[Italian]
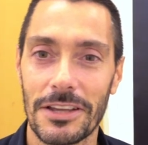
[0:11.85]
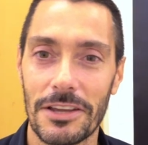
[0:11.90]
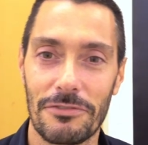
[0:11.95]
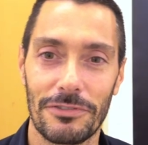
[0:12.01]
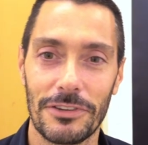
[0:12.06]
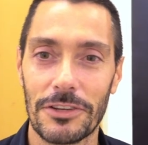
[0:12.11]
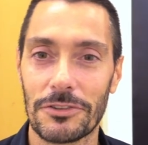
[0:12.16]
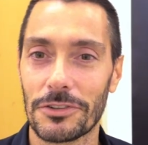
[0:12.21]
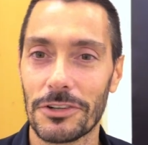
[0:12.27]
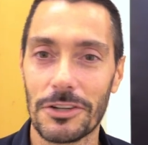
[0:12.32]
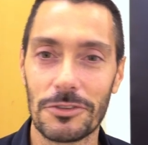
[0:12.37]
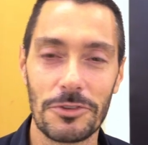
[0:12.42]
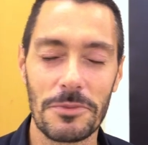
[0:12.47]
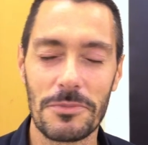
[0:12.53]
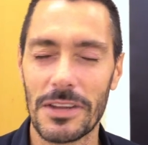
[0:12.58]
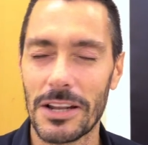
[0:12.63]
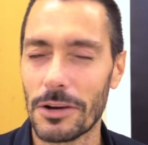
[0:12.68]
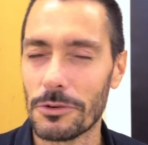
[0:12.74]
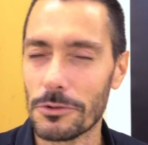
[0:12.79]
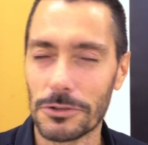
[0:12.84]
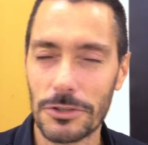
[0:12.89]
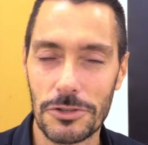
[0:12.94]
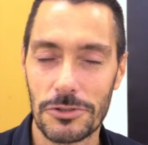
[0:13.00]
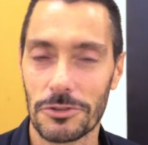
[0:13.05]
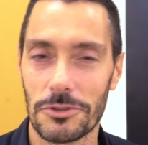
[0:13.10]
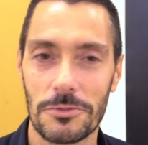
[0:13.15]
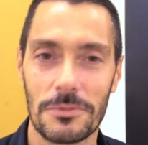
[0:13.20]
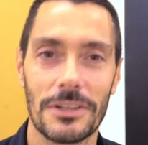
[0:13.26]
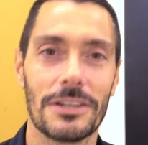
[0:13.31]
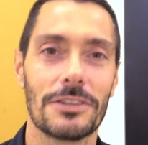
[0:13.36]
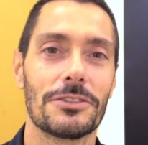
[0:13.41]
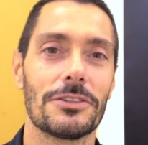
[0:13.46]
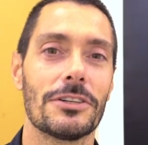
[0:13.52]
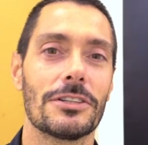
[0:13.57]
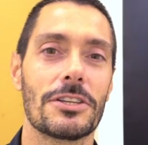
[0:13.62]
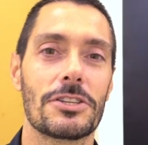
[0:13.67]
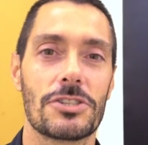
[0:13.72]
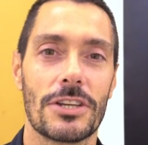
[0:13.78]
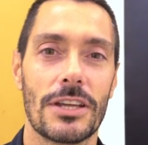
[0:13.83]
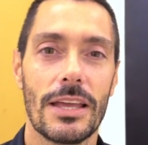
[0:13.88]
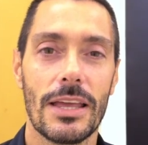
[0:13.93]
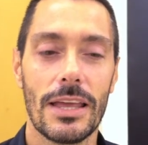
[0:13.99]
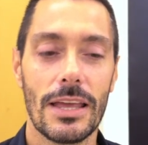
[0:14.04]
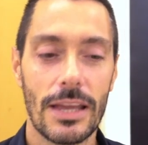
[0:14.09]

che è finito nel 2011 2012.